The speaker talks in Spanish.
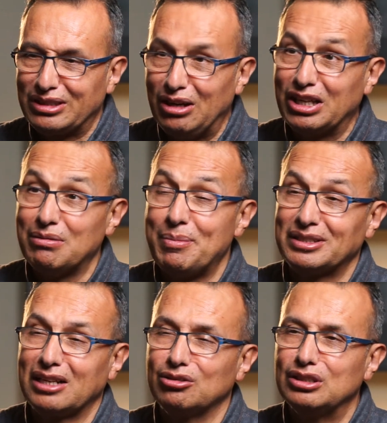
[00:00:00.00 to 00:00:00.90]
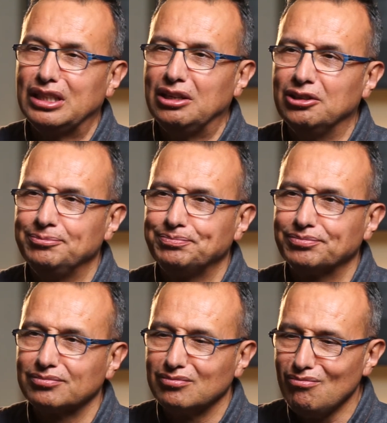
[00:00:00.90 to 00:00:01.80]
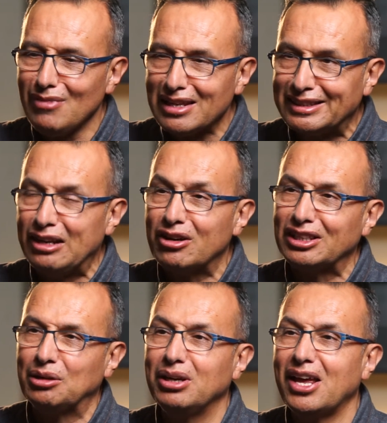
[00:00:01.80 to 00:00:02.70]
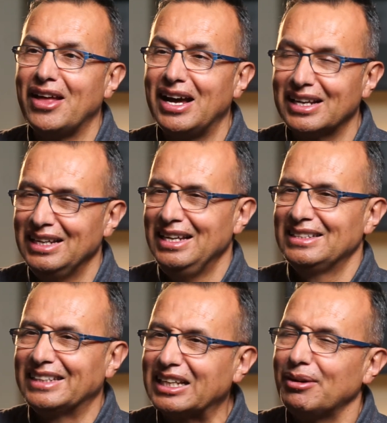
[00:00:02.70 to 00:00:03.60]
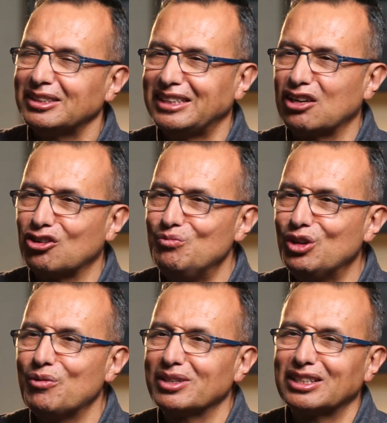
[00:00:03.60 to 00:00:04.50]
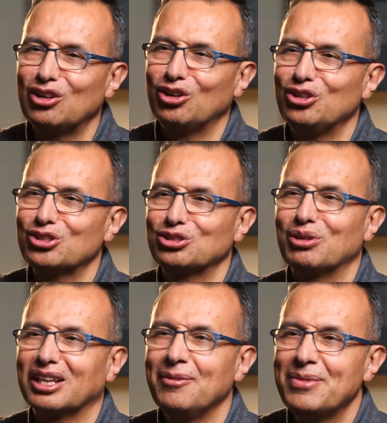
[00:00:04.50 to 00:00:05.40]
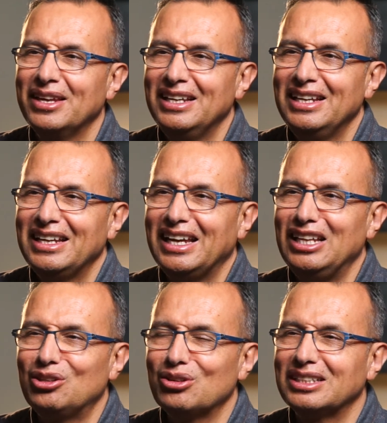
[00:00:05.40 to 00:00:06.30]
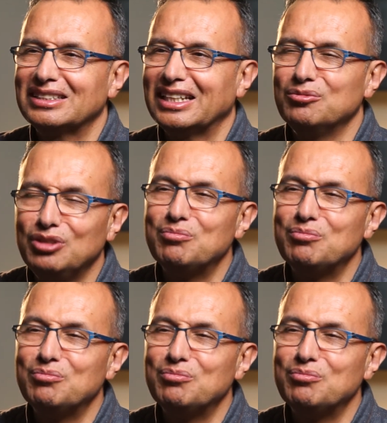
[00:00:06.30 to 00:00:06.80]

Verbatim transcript: sé lo que va a pasar contigo, sé lo que te voy a dar, sé que vas a estar conmigo y va a ser glorioso, ¿verdad? Entonces es muy